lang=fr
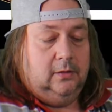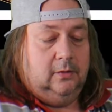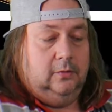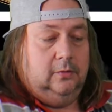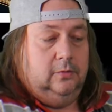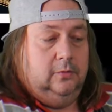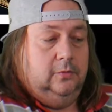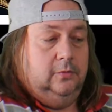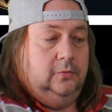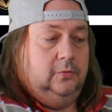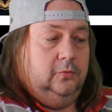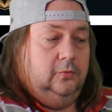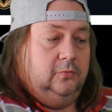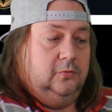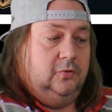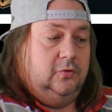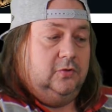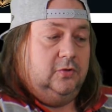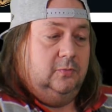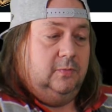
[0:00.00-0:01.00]
euh, donc
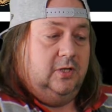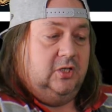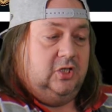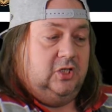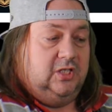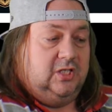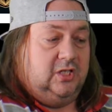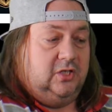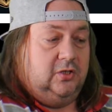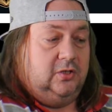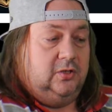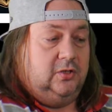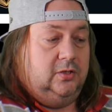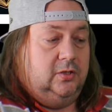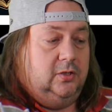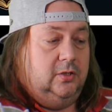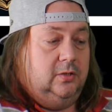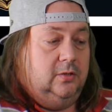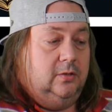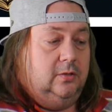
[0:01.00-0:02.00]
de The Magician.
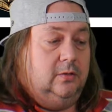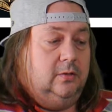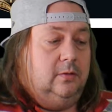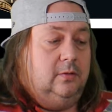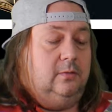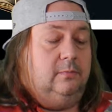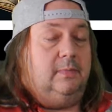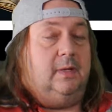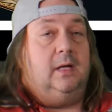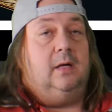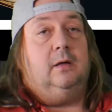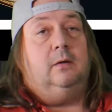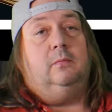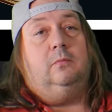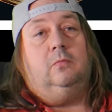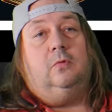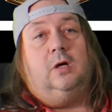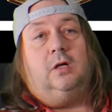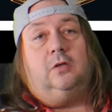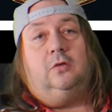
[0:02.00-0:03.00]
Euh, ben,
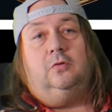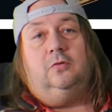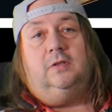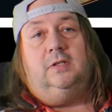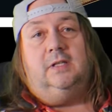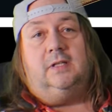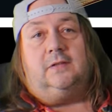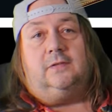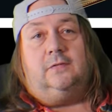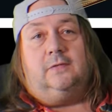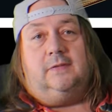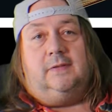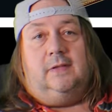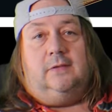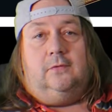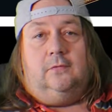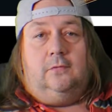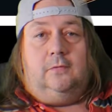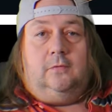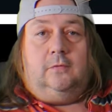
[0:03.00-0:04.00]
moins que dire sur
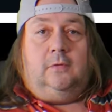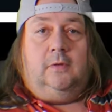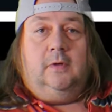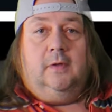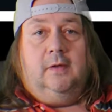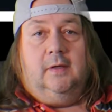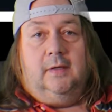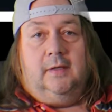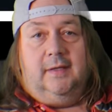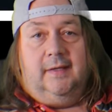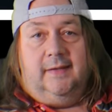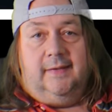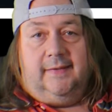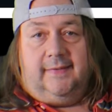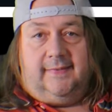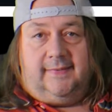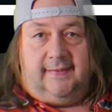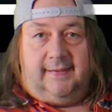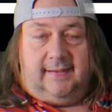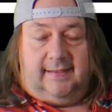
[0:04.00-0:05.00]
cette
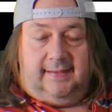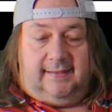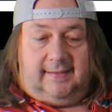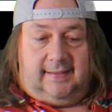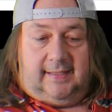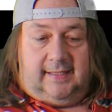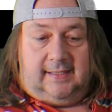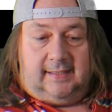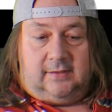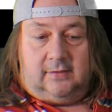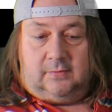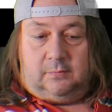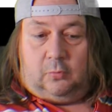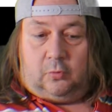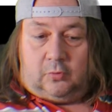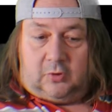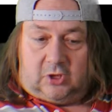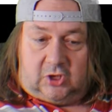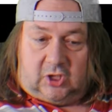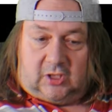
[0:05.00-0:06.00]
série télé.
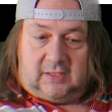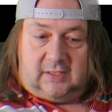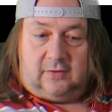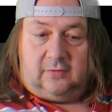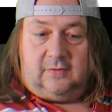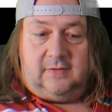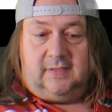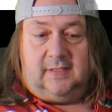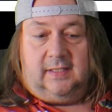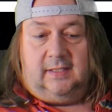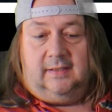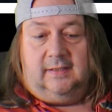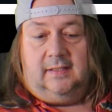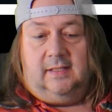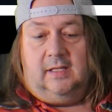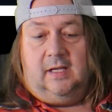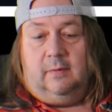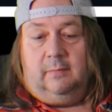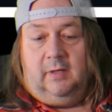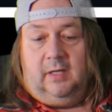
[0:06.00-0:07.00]
Bon, déjà que c'est une série
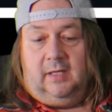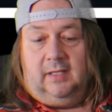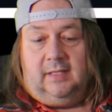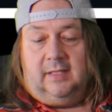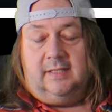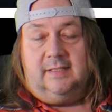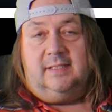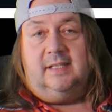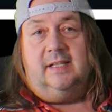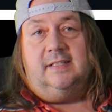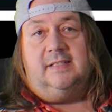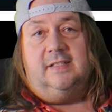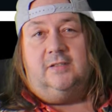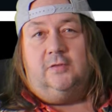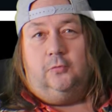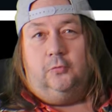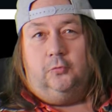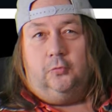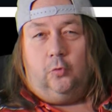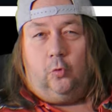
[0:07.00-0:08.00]
télé américaine, c'est la
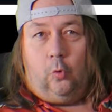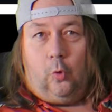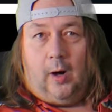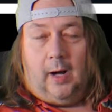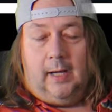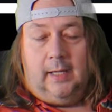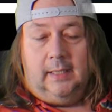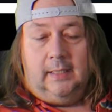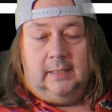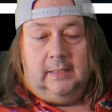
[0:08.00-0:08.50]
saison 3.